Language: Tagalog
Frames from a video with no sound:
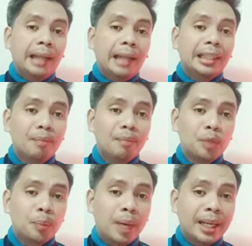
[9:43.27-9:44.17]
At alam
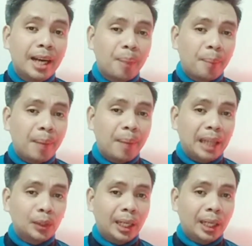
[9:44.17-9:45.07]
nyo ba na ang
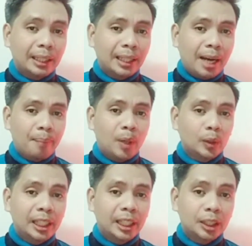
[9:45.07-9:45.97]
pambato ng Davao
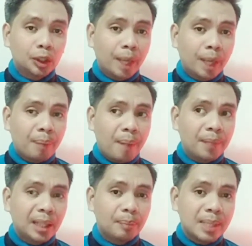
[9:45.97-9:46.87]
del Sur, if I'm
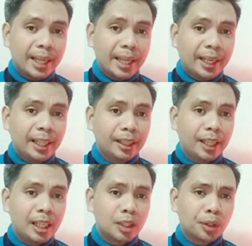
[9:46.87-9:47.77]
not mistaken,
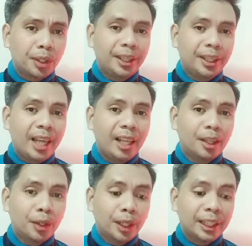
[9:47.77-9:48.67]
del Sur or del
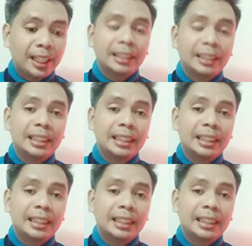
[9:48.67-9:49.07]
Norte na si